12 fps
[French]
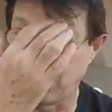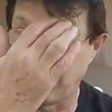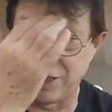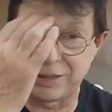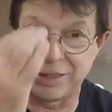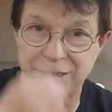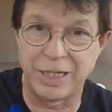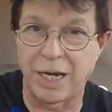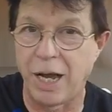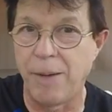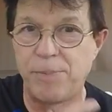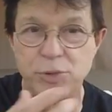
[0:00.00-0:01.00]
euh, etc.,
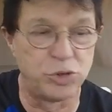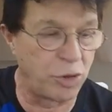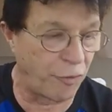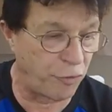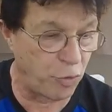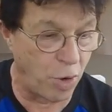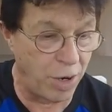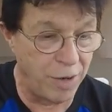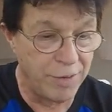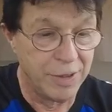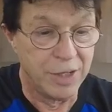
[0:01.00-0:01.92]
plusieurs fois.